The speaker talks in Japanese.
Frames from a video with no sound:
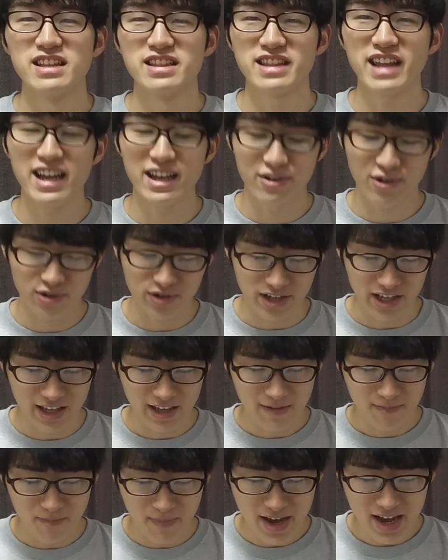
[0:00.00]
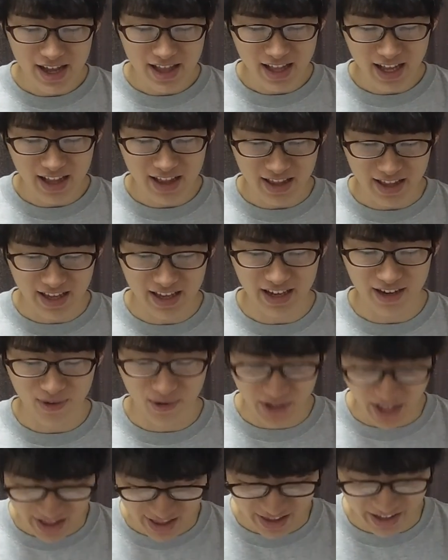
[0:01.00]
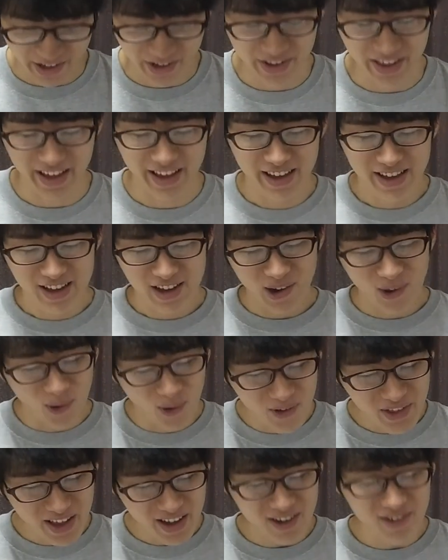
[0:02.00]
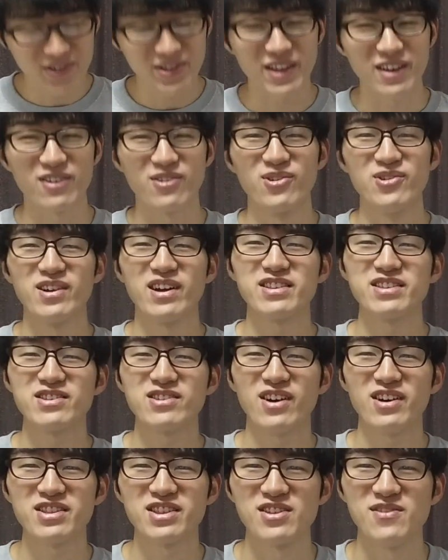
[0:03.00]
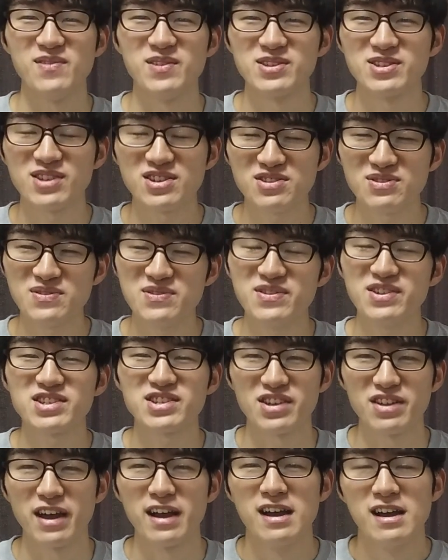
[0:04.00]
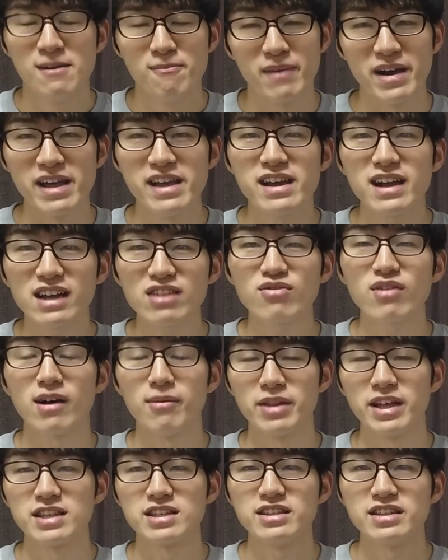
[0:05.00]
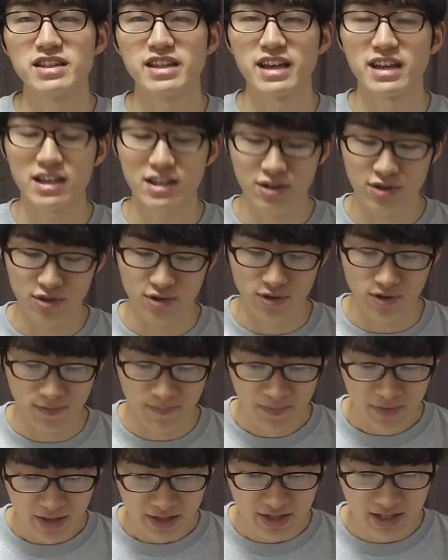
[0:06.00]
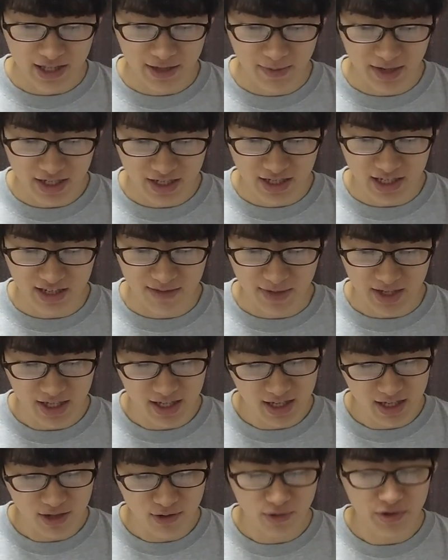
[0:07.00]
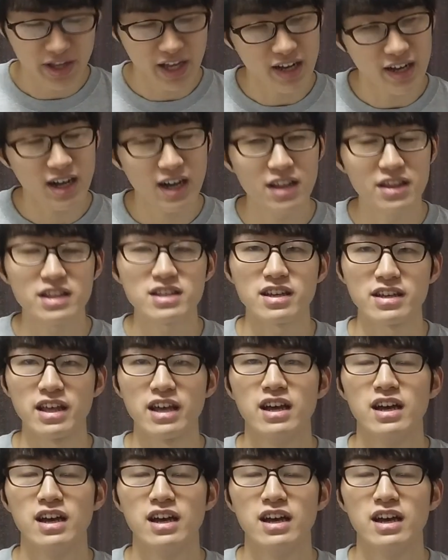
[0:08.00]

だいろくい、名探偵コナンっていうことで、コナンもね、これランキング入ってね、めっちゃ久しぶりに見ましたね。まあ映画とかもね、常に大ヒットしてますし、まあ、ヒーローの弾丸ですかね。